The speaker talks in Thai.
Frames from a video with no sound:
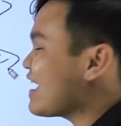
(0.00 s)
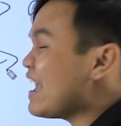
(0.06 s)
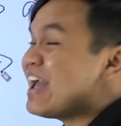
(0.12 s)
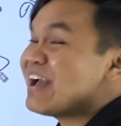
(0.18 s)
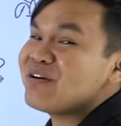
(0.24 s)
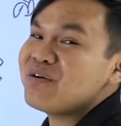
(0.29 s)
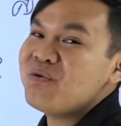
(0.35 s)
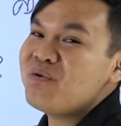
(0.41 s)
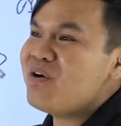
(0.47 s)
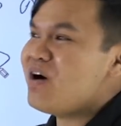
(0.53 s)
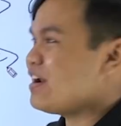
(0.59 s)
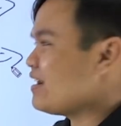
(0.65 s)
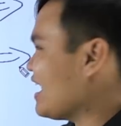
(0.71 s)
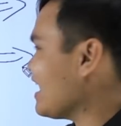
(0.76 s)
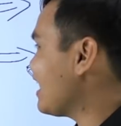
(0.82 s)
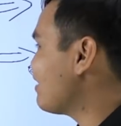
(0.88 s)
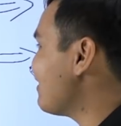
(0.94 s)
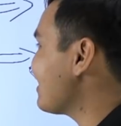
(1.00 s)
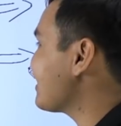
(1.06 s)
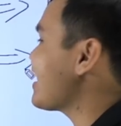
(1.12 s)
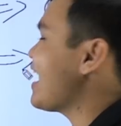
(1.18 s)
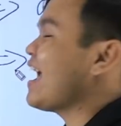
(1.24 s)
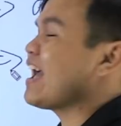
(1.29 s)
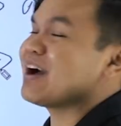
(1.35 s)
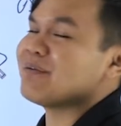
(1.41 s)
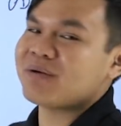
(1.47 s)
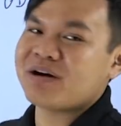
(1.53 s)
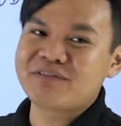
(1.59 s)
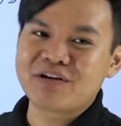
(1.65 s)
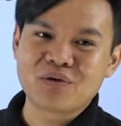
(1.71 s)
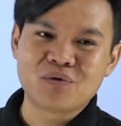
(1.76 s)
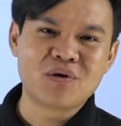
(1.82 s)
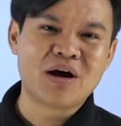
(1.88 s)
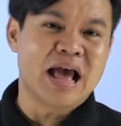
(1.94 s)
แกงคั่วได้คำว่าแกงกับคำ
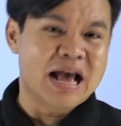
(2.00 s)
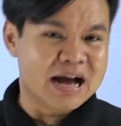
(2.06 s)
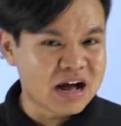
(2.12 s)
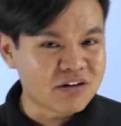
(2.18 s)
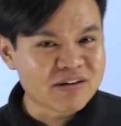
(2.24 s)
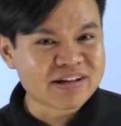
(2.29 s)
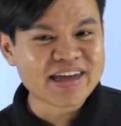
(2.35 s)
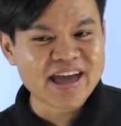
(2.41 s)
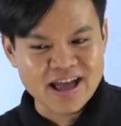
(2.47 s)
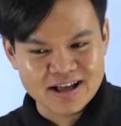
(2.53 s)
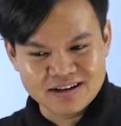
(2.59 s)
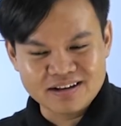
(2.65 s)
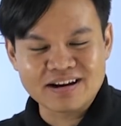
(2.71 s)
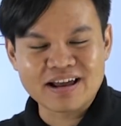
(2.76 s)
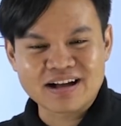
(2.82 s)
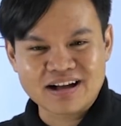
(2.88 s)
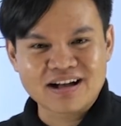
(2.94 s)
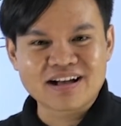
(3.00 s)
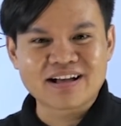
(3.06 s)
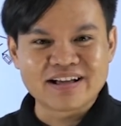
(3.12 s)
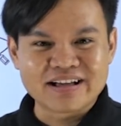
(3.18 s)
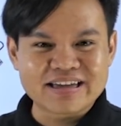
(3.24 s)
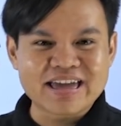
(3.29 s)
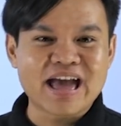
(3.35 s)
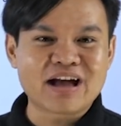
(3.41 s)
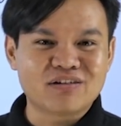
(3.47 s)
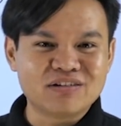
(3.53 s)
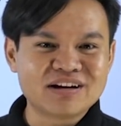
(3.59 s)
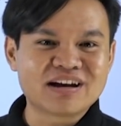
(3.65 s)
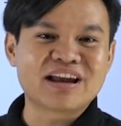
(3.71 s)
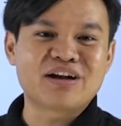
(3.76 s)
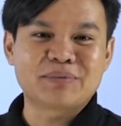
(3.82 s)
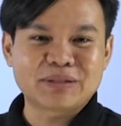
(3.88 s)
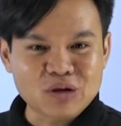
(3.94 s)
ว่าคั่วคำว่าแกงคืออะไรแกงก็คื
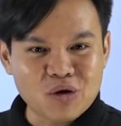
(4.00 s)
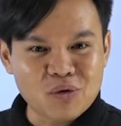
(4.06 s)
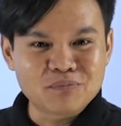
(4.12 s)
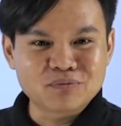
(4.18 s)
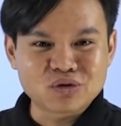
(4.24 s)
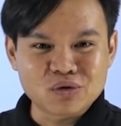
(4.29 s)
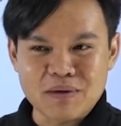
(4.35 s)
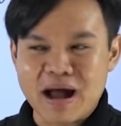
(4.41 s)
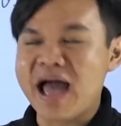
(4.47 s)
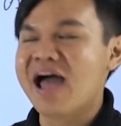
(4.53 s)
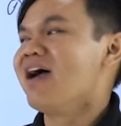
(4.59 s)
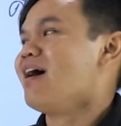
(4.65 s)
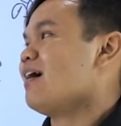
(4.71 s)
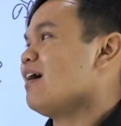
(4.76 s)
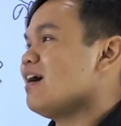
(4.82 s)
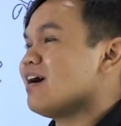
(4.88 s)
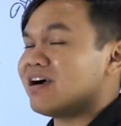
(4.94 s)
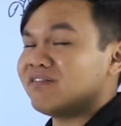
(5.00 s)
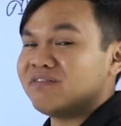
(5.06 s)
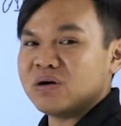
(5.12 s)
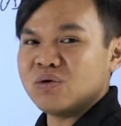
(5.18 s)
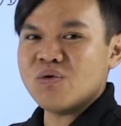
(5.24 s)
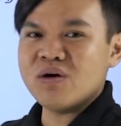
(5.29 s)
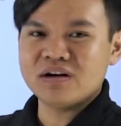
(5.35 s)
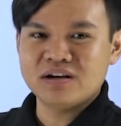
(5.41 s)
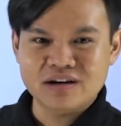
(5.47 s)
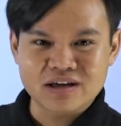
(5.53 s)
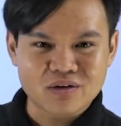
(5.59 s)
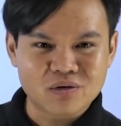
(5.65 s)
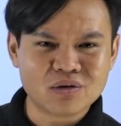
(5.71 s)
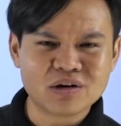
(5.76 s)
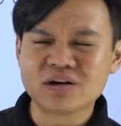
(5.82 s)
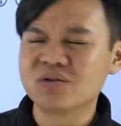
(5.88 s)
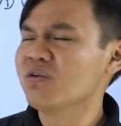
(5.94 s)
อการเอาไปต้มถูกไหมคำว่าคั่วคืออะไร
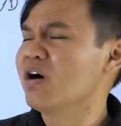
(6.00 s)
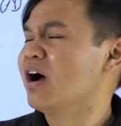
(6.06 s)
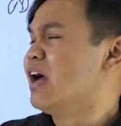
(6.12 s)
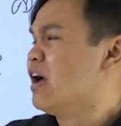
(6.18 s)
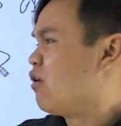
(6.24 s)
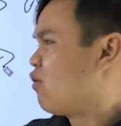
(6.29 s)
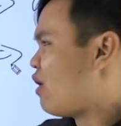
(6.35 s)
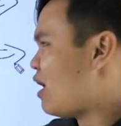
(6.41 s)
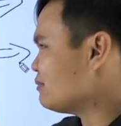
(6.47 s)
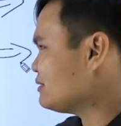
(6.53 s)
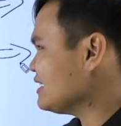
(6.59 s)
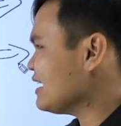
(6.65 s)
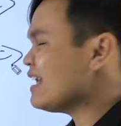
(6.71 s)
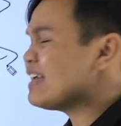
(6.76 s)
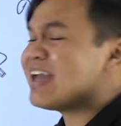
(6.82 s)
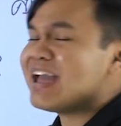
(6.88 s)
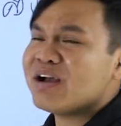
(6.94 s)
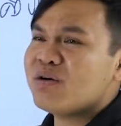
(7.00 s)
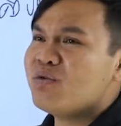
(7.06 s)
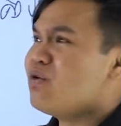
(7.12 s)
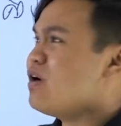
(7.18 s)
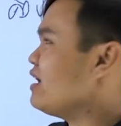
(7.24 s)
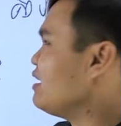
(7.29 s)
ก็คือคั่วความจริงไอ้แกงคั่ว